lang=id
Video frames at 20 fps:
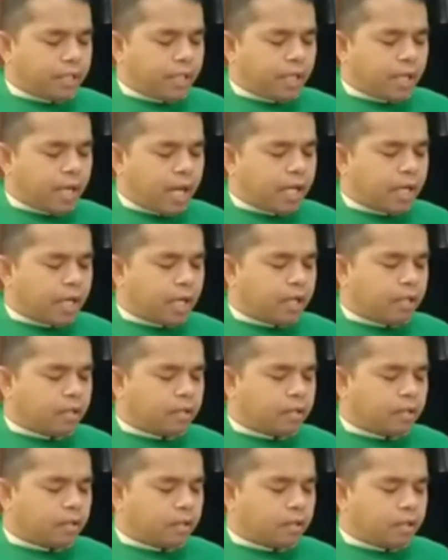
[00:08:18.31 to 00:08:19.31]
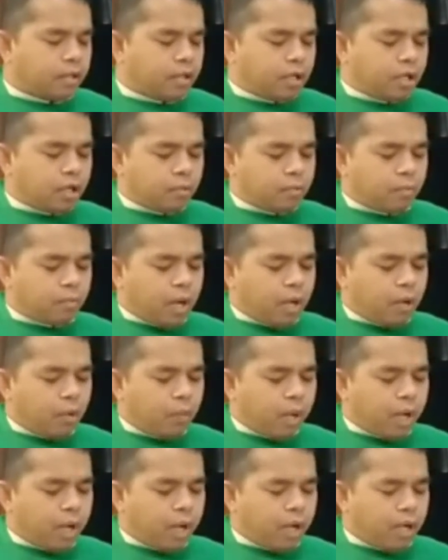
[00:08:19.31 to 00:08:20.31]
dengarkan
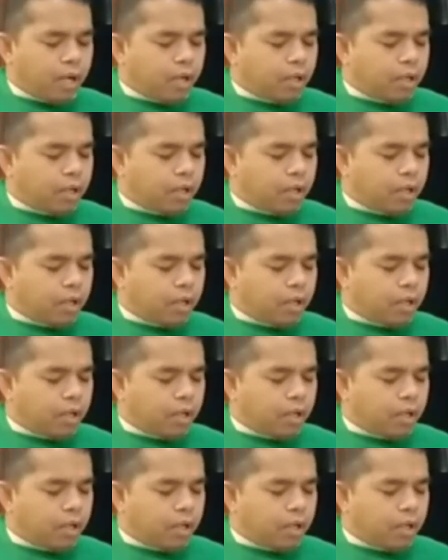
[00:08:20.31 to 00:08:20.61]
bahwa